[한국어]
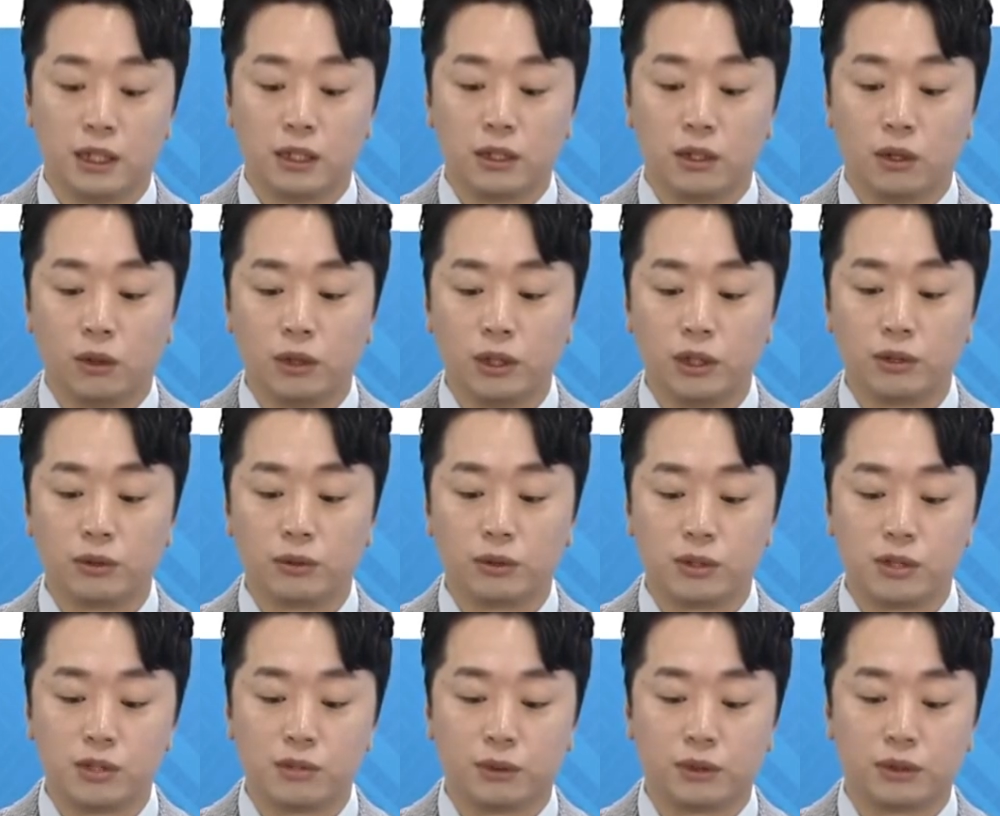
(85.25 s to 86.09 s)
여기
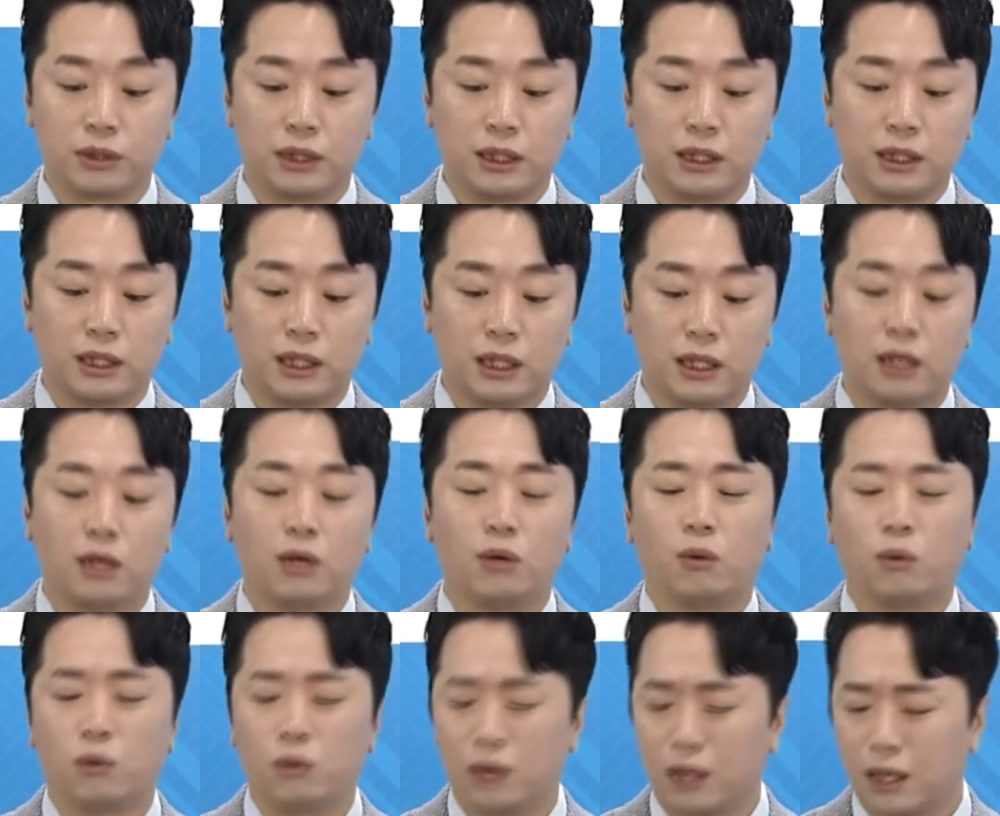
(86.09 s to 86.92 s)
들고 있으면 어떻게
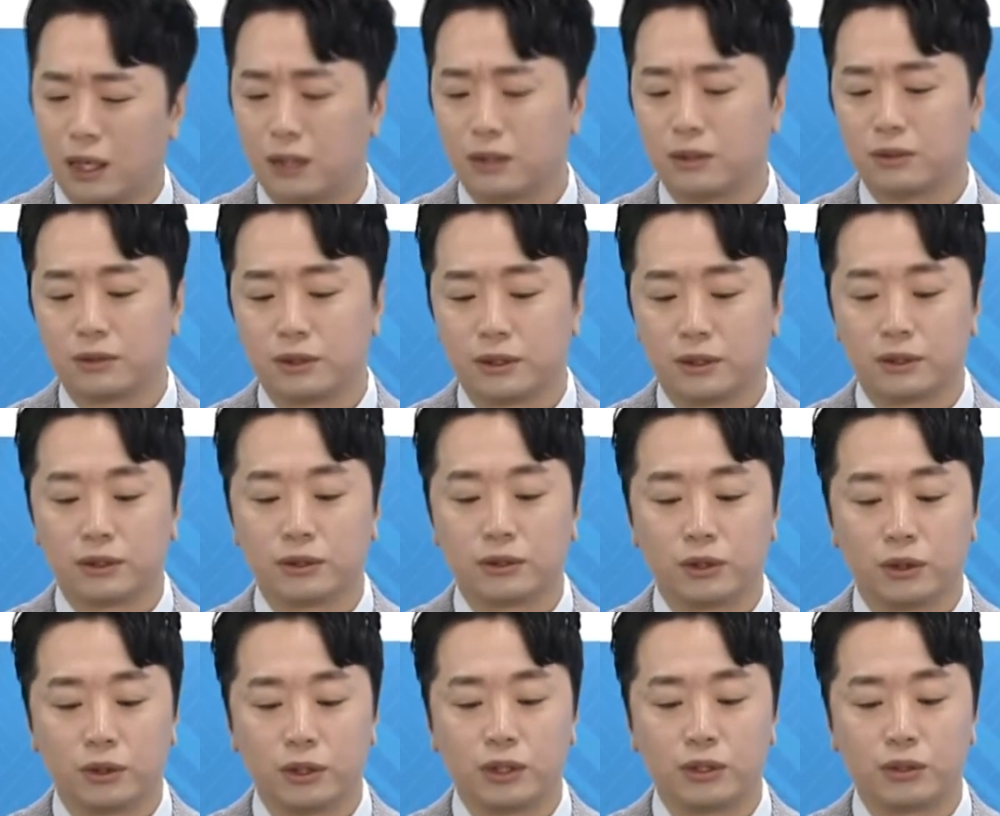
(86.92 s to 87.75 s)
된다? 올라가는
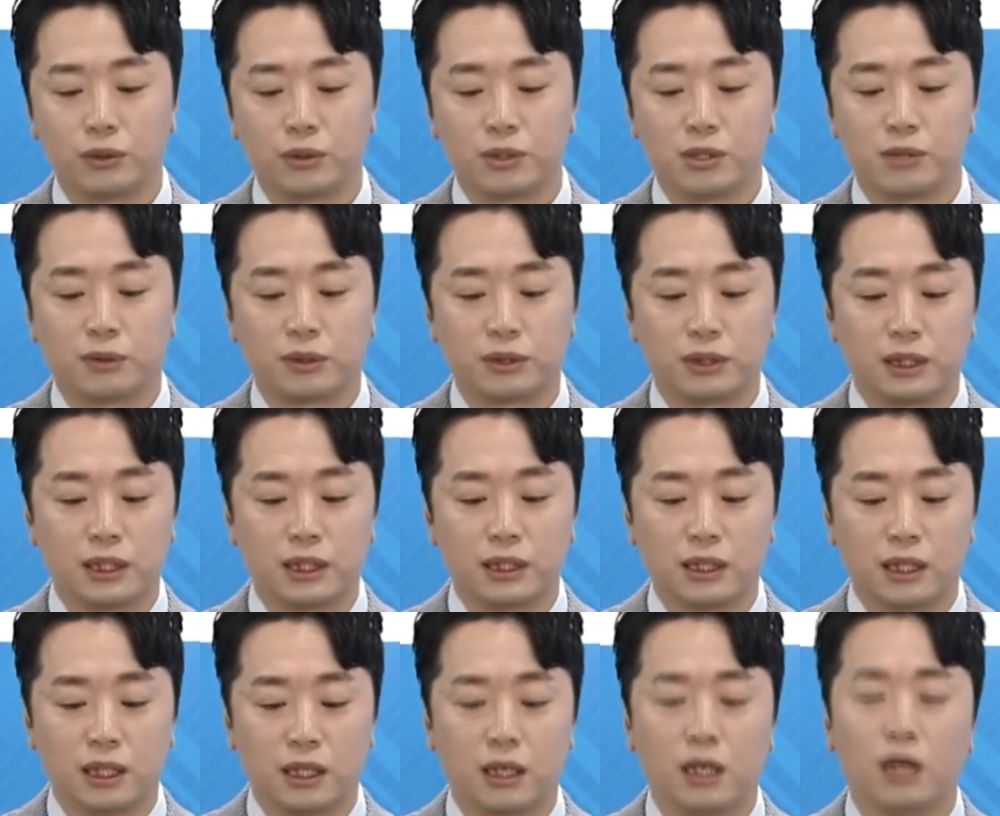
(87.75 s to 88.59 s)
거예요. 여기 들고 있으면 어떻게
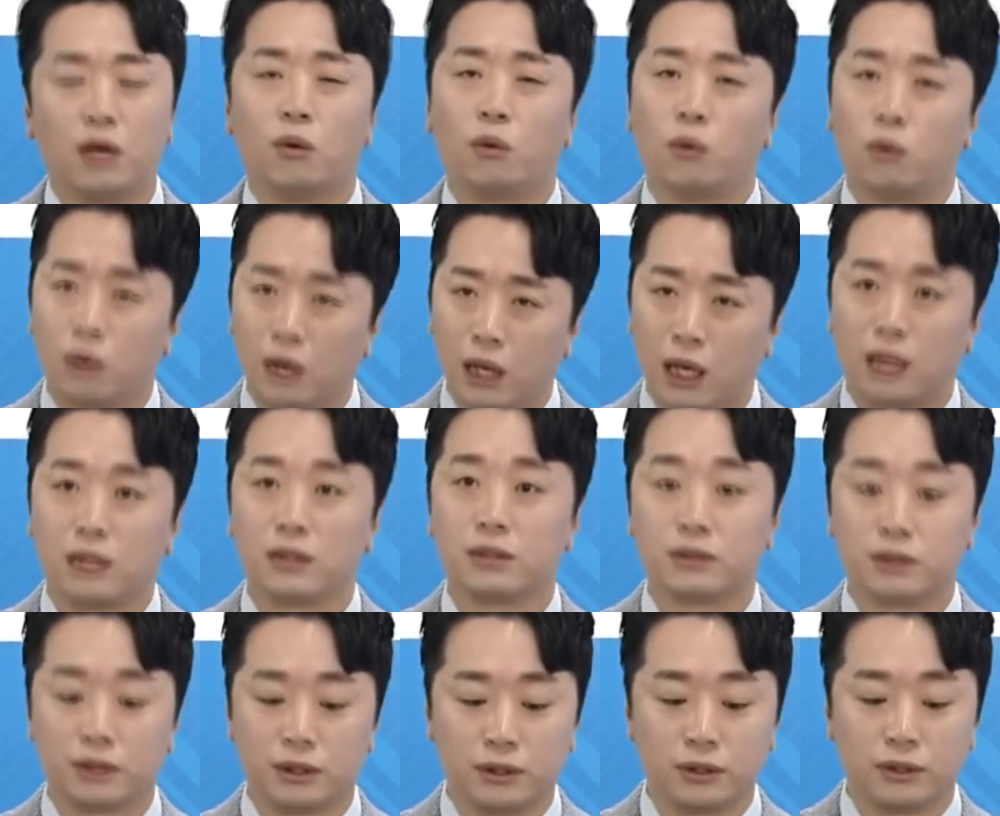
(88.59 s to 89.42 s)
된다?
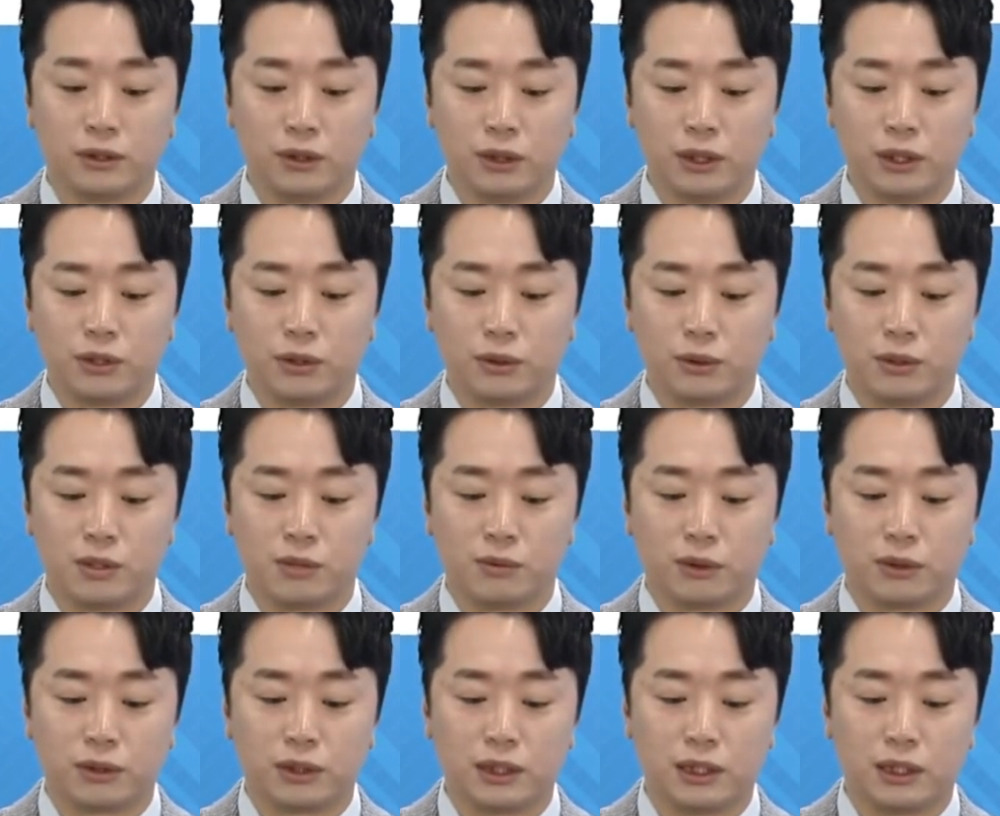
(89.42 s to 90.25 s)
올라가는 거예요. 여기 들고
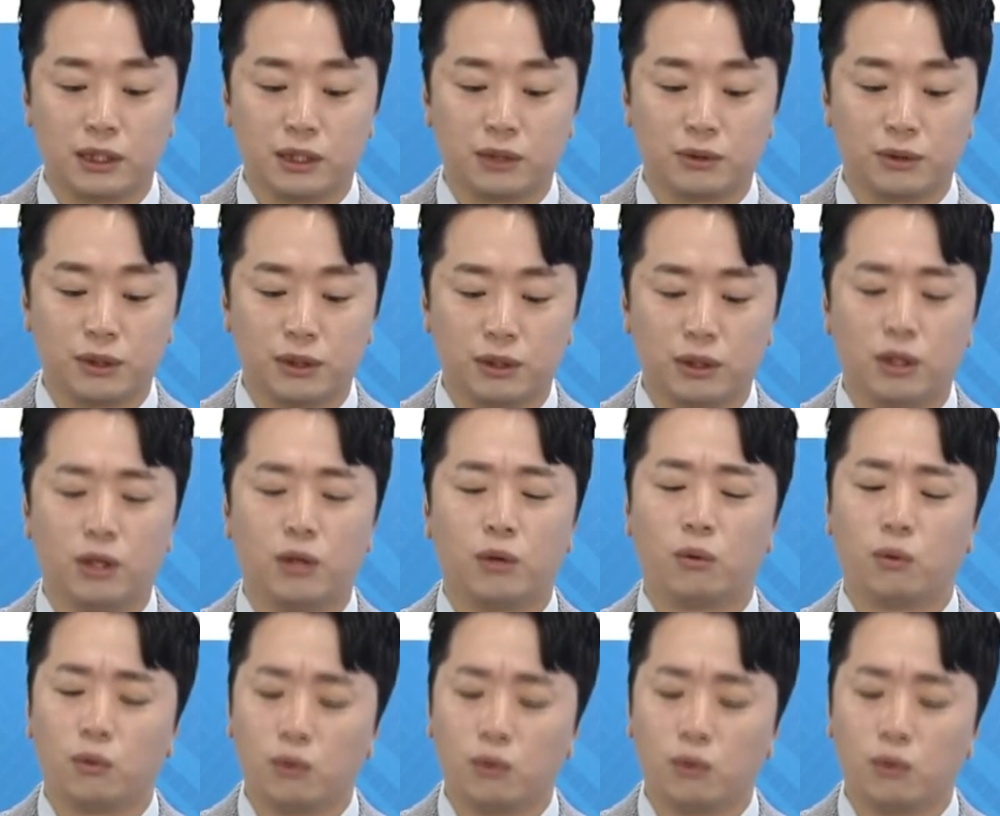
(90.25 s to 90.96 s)
있으면 어떻게 된다고요?